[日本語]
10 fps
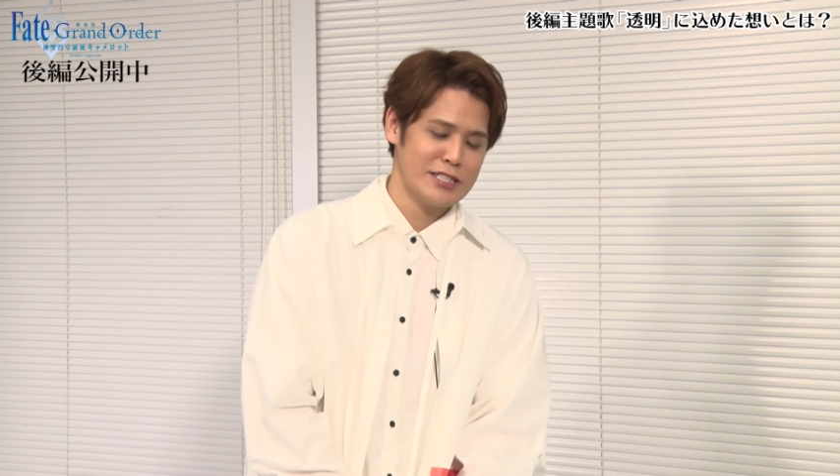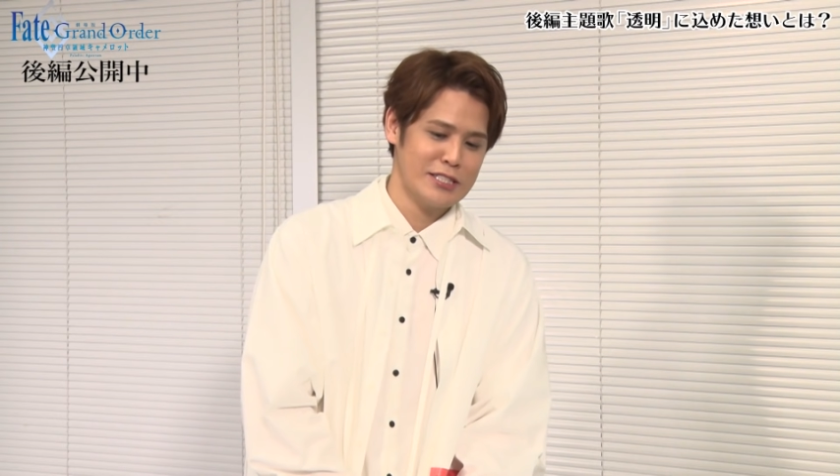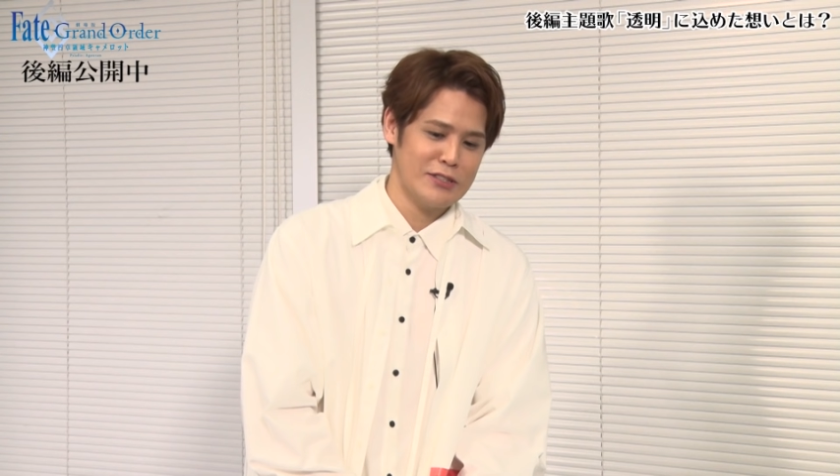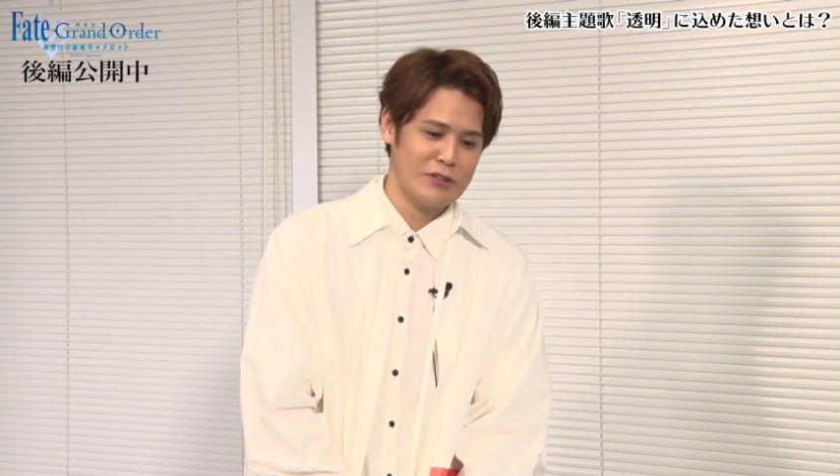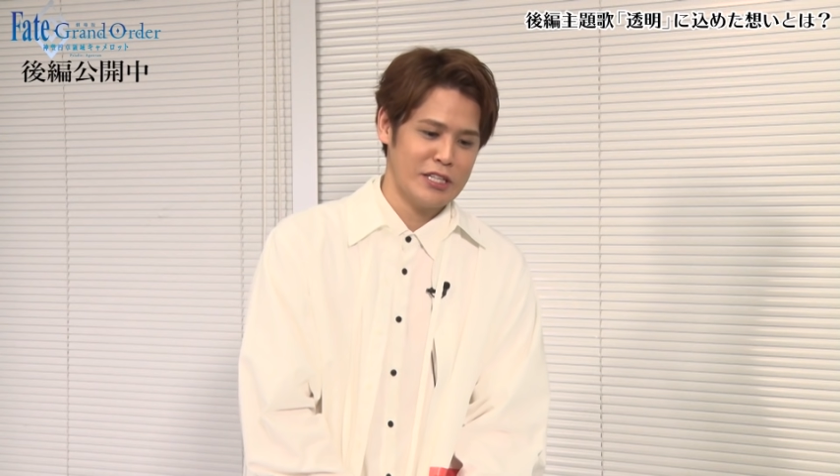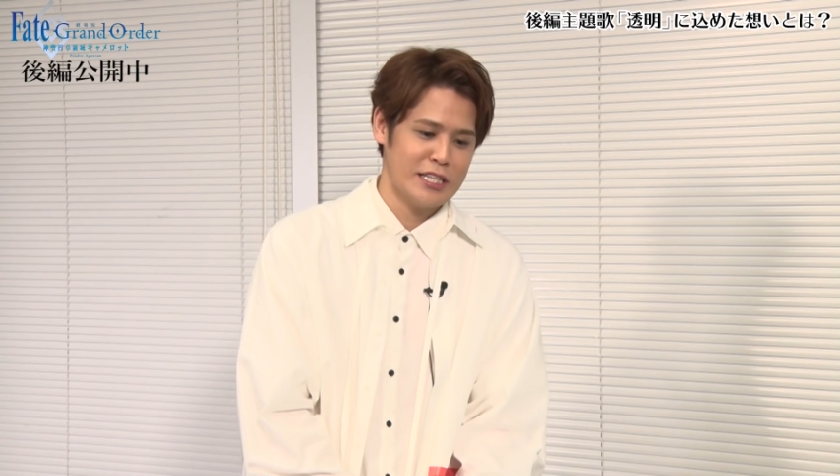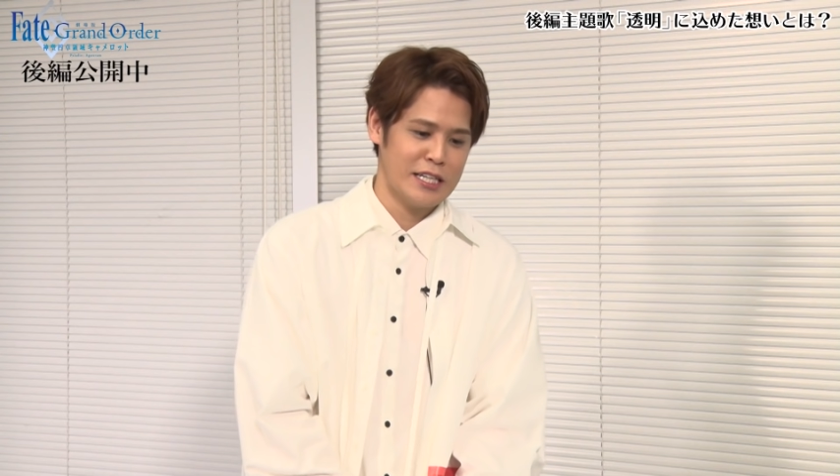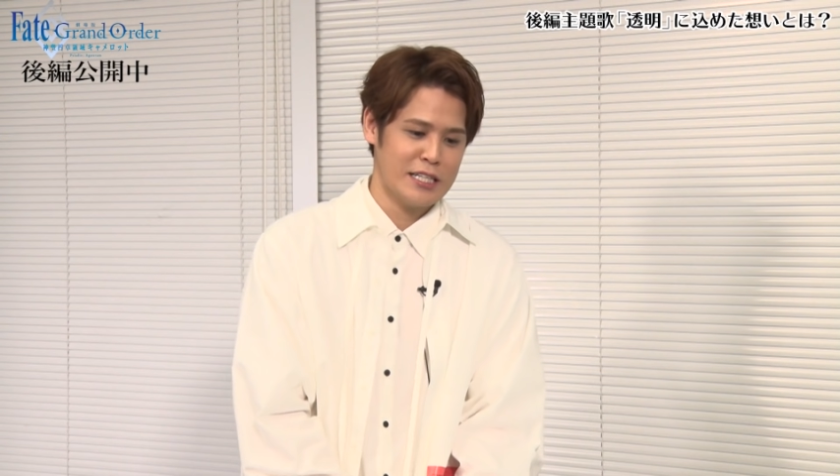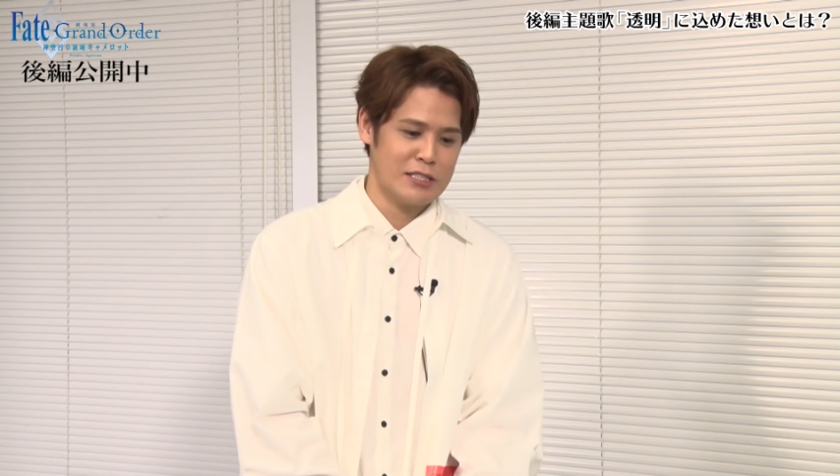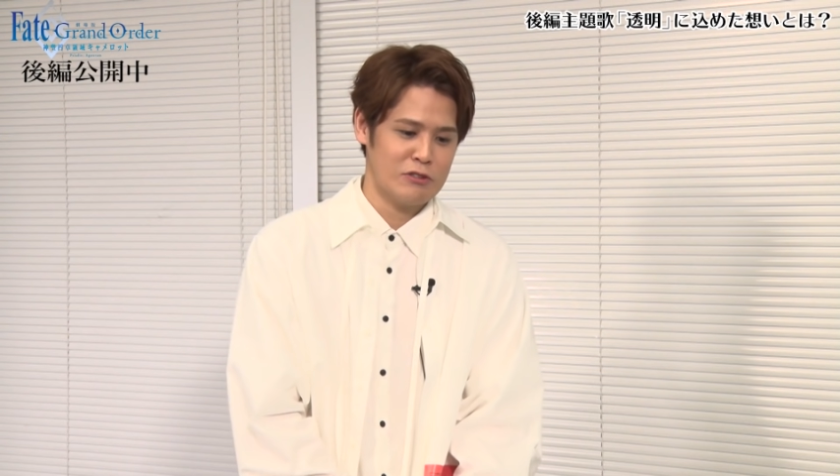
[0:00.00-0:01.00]
する時にや
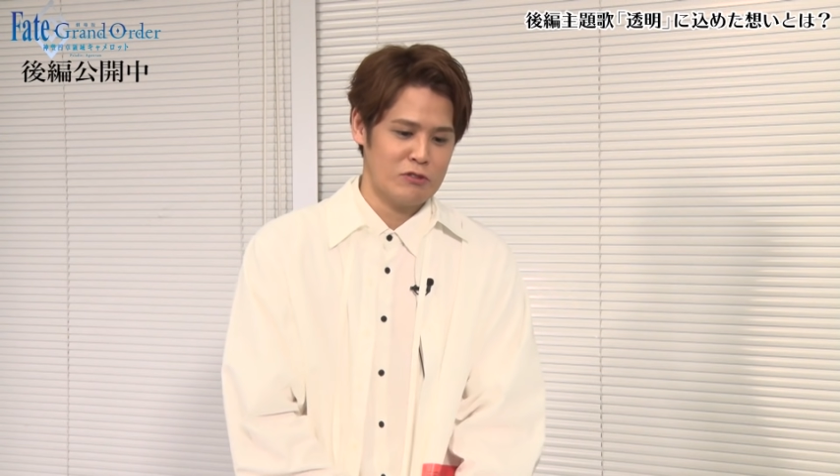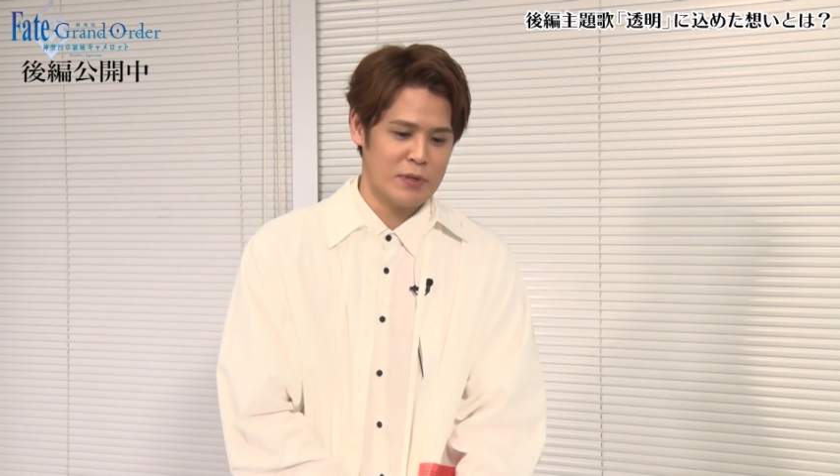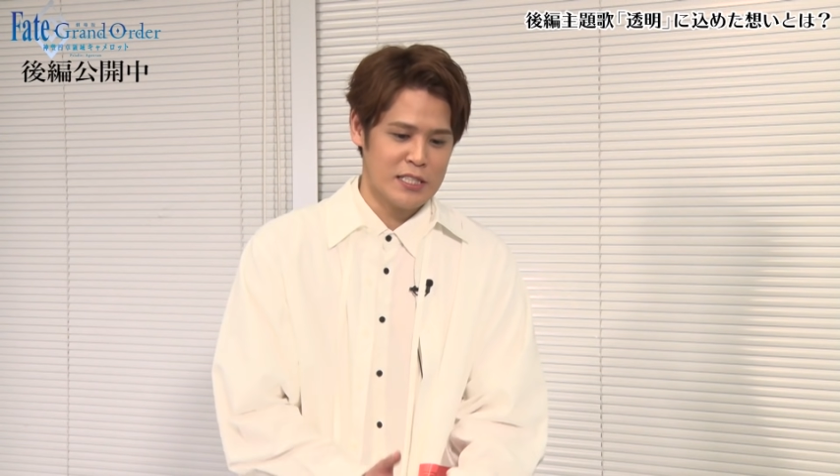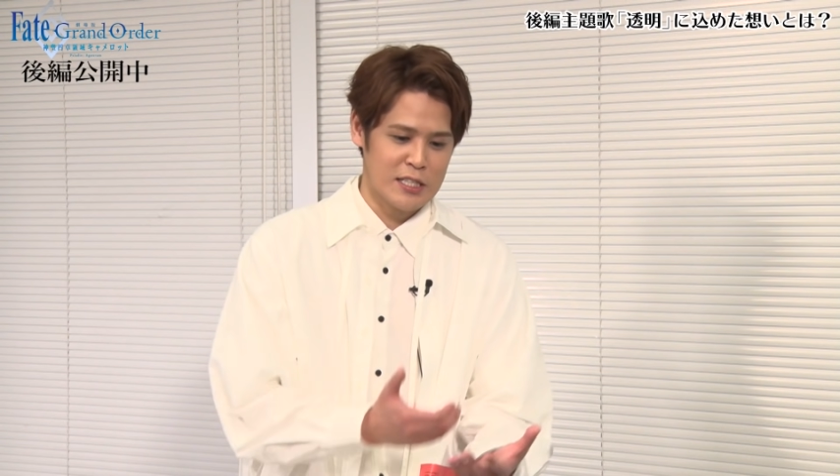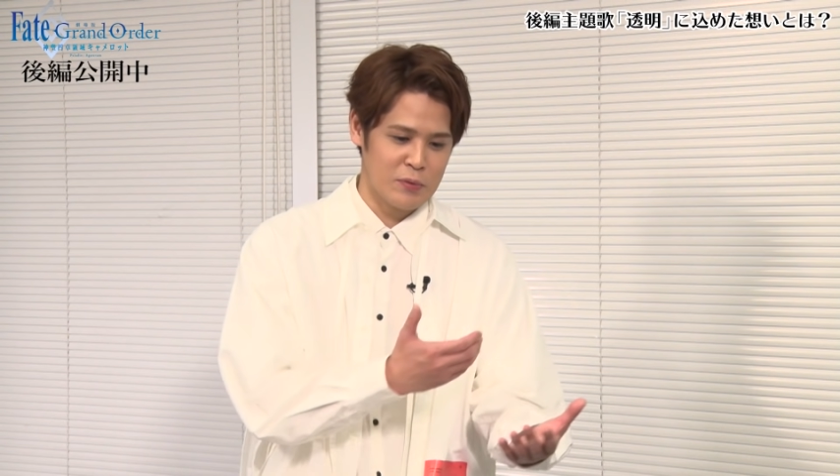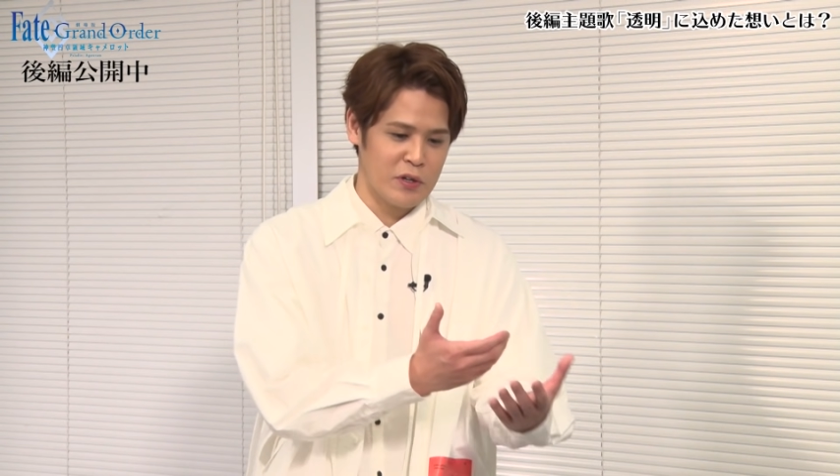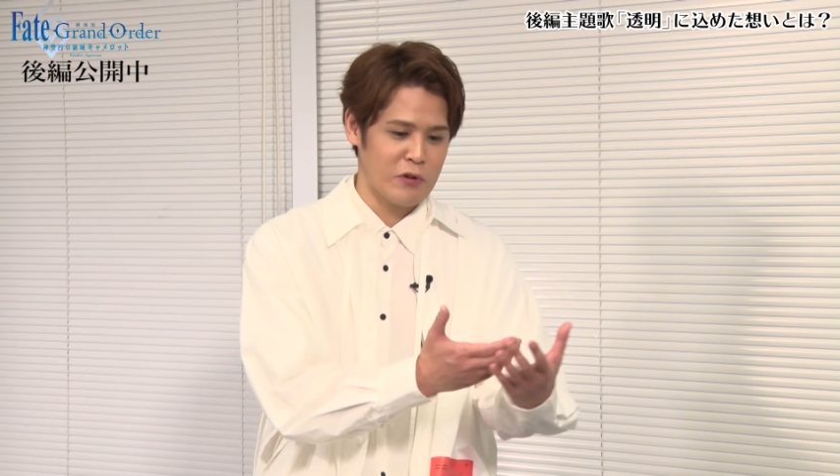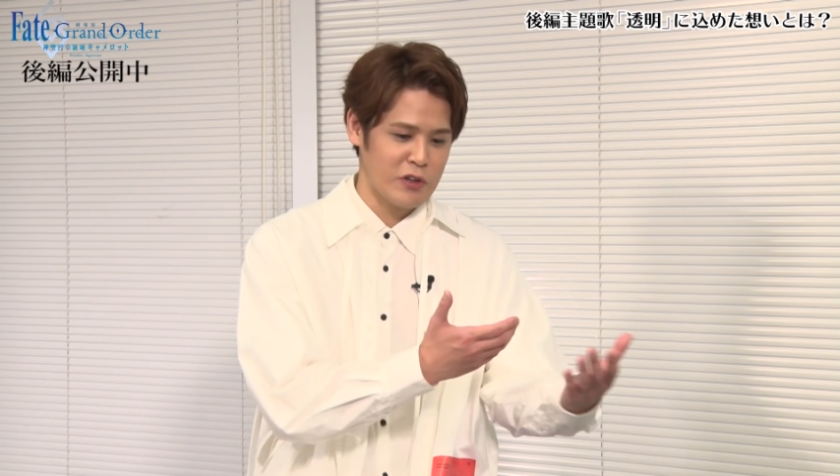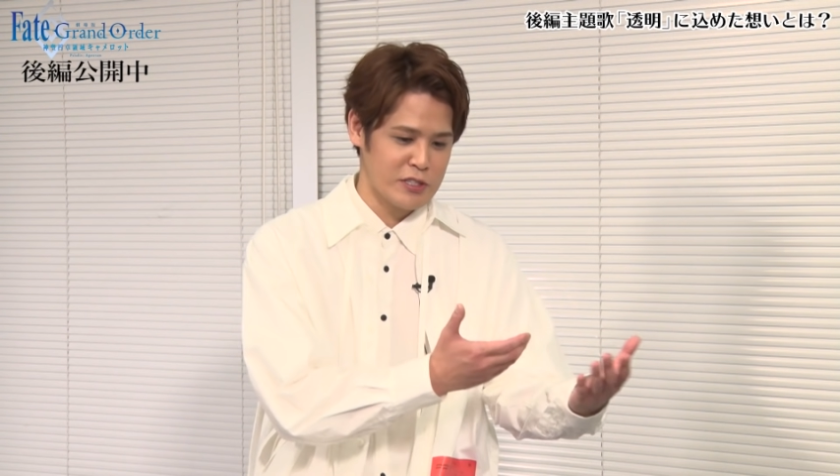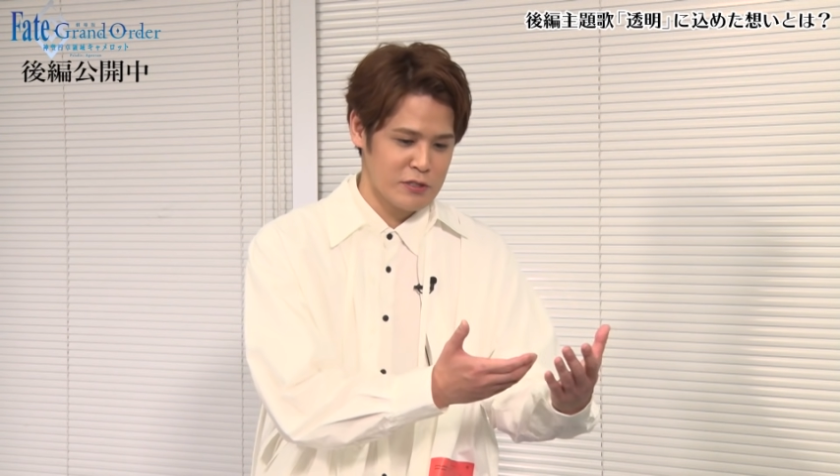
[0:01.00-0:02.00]
はりこう前さんとも
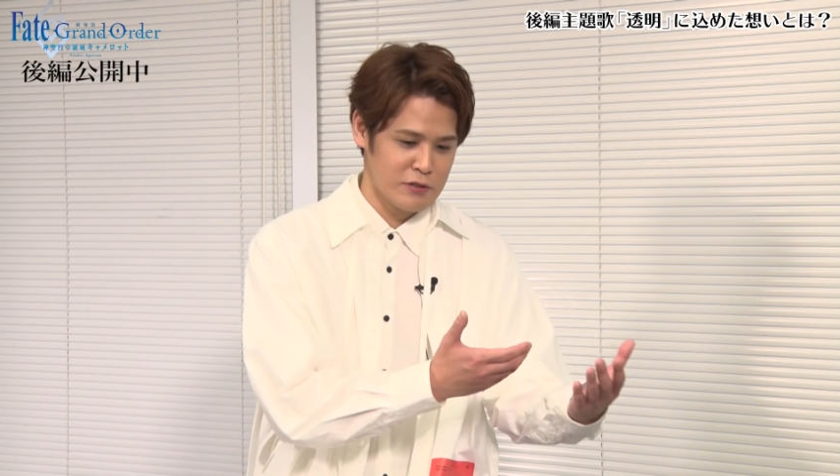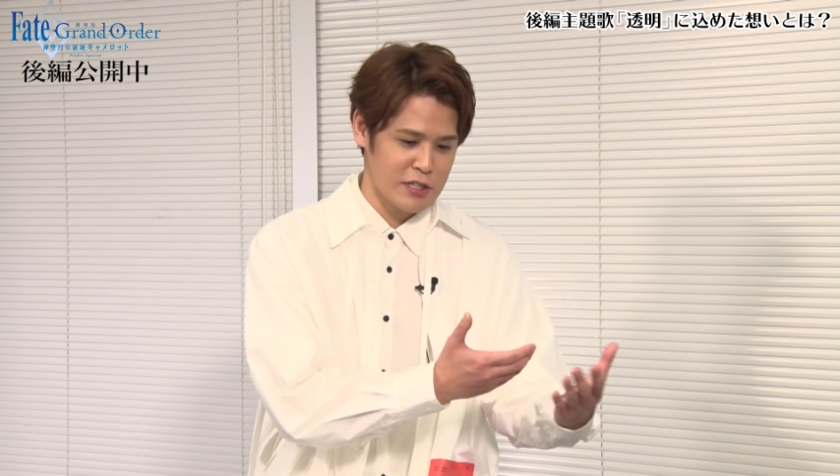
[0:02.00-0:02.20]
こうちょっ